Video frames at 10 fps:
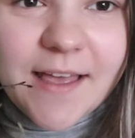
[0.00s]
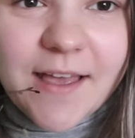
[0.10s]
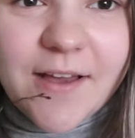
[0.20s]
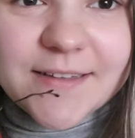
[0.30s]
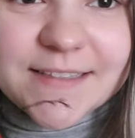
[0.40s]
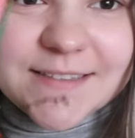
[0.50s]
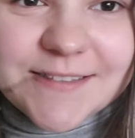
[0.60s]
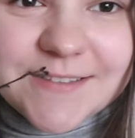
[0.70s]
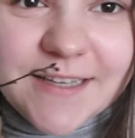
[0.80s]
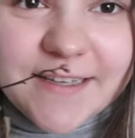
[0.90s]
E, one
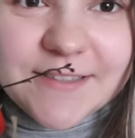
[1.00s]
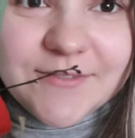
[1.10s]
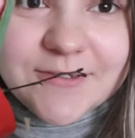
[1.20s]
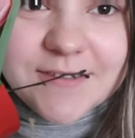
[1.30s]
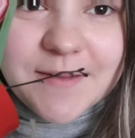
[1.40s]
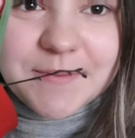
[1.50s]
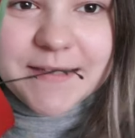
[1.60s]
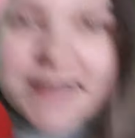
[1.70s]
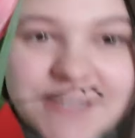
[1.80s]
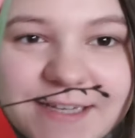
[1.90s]
są tutaj jakiś w ogóle
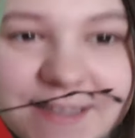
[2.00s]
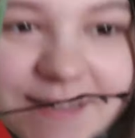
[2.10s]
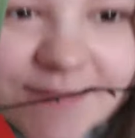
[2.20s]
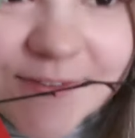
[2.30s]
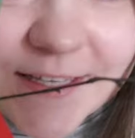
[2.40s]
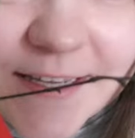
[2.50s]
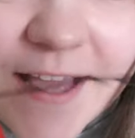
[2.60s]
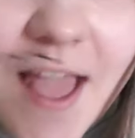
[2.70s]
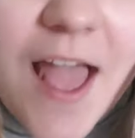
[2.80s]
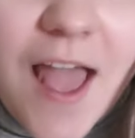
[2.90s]
ptaszek jest w nich,
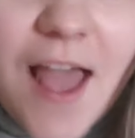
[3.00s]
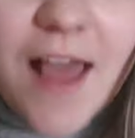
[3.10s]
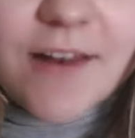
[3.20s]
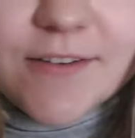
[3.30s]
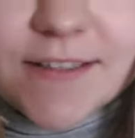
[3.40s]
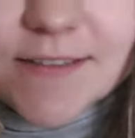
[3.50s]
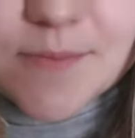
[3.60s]
ale one